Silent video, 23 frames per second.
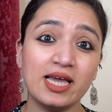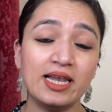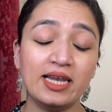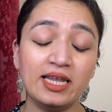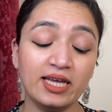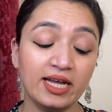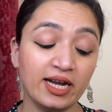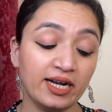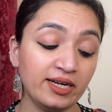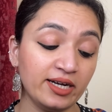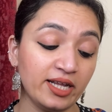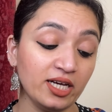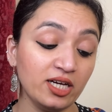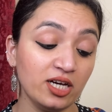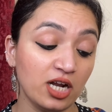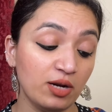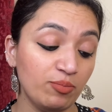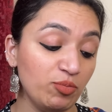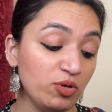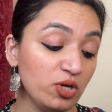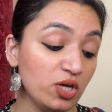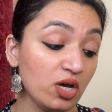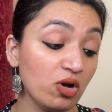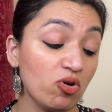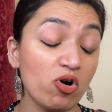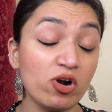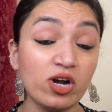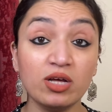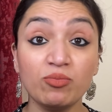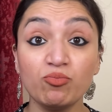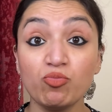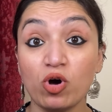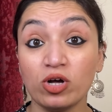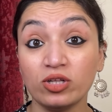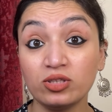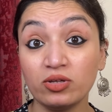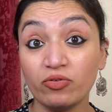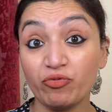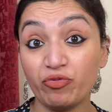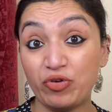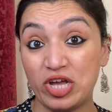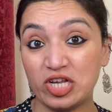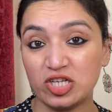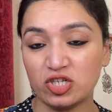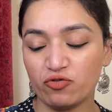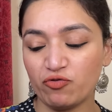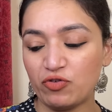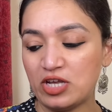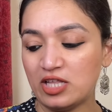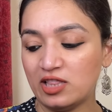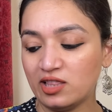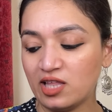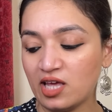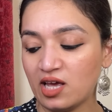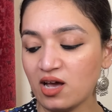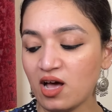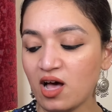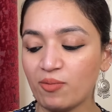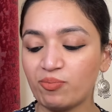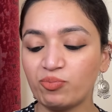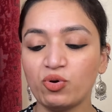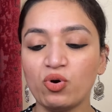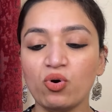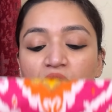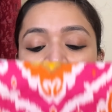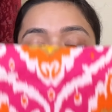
एलिगेंट है गर्मी के अकॉर्डिंग बहुत फ्रेश फील देगा आपको